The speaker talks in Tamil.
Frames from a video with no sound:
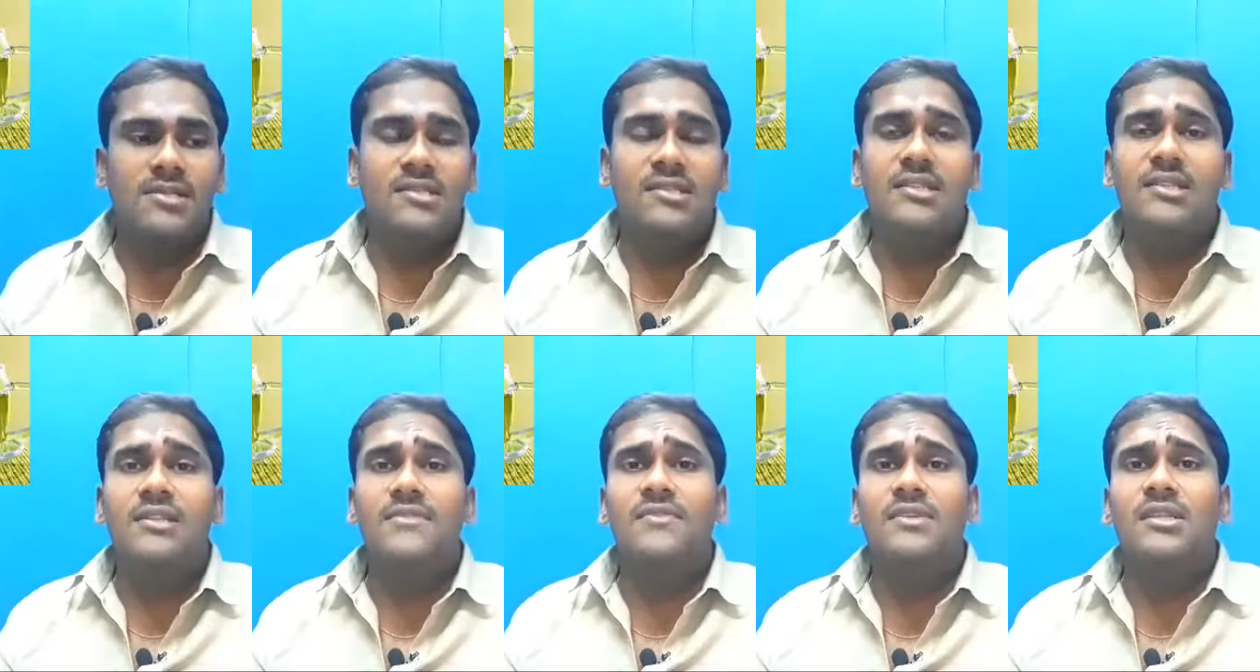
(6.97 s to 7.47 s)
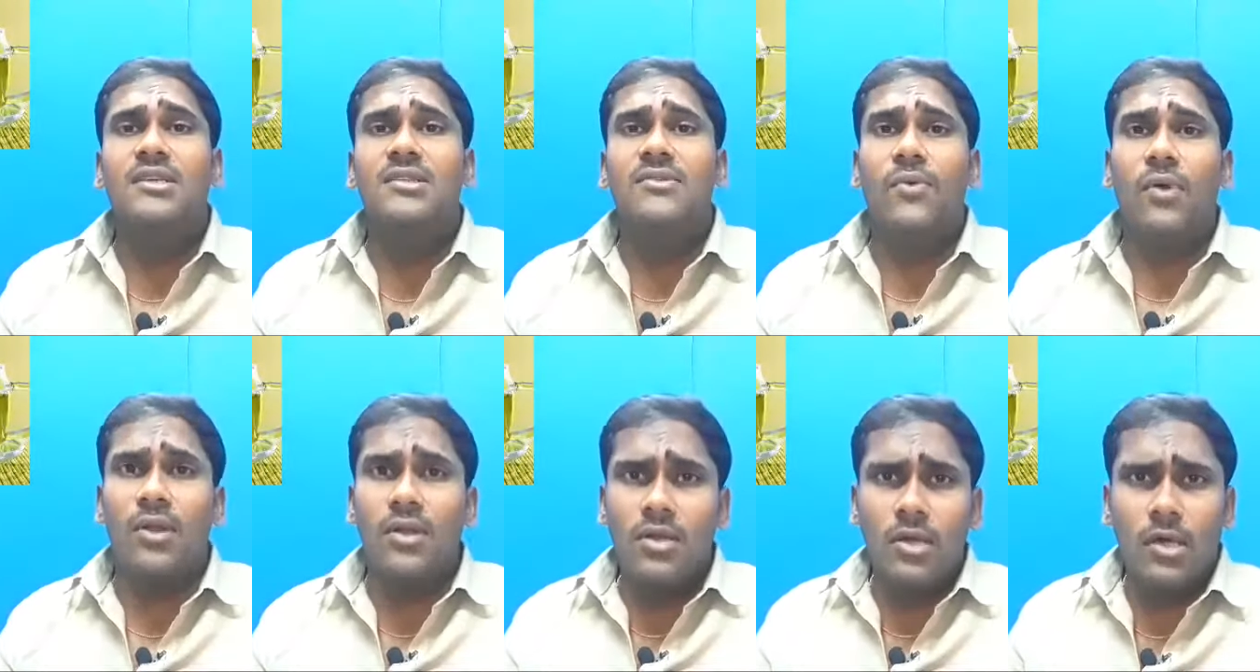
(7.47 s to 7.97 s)
ஸ்டில் வந்து அது
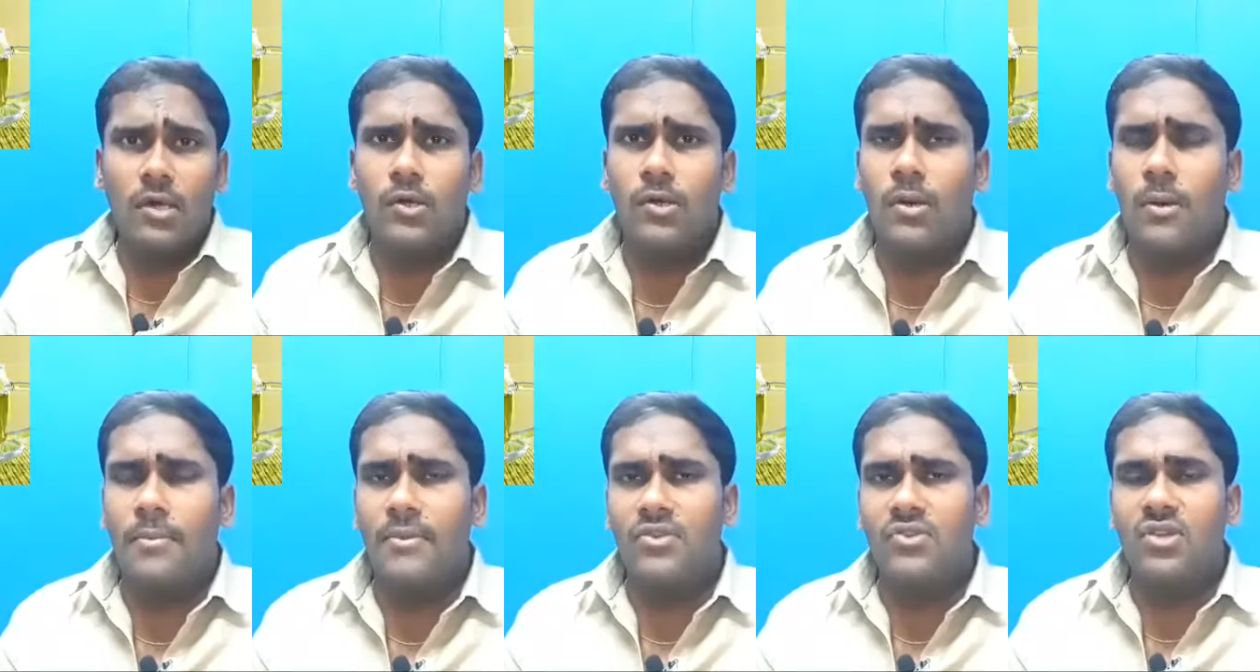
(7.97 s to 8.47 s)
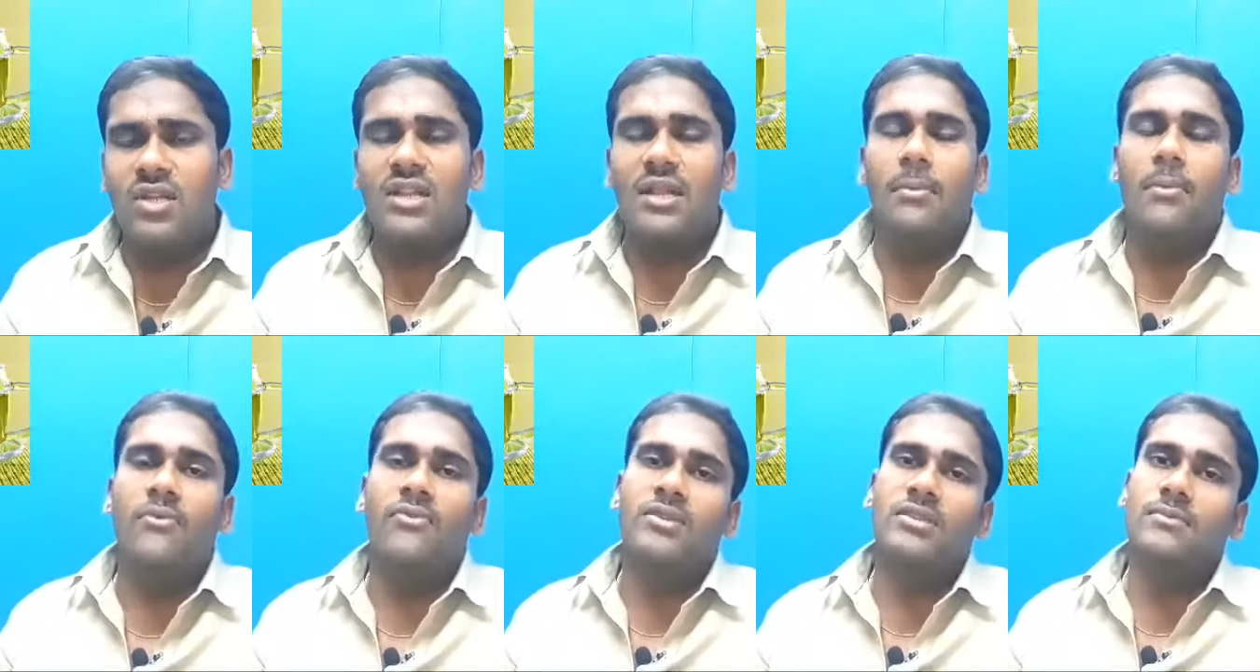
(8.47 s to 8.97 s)
ஒர்க் ஆகும் அப்படின்னு சொல்லி
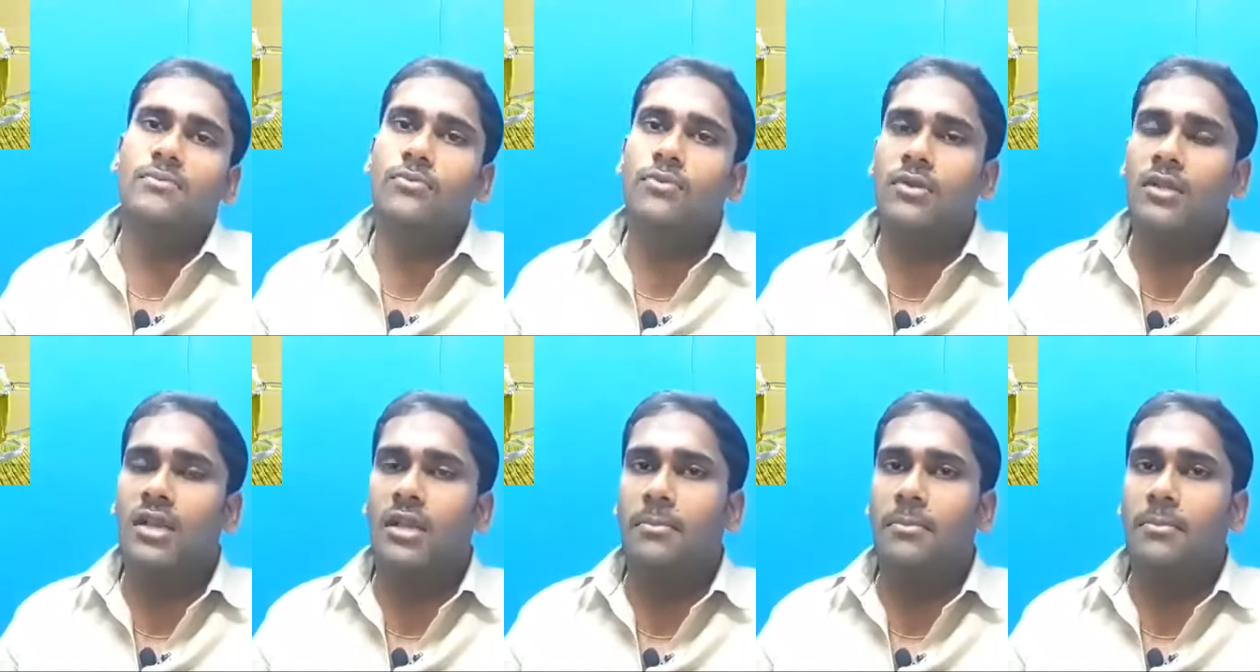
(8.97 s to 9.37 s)
நம்ம வந்து மூட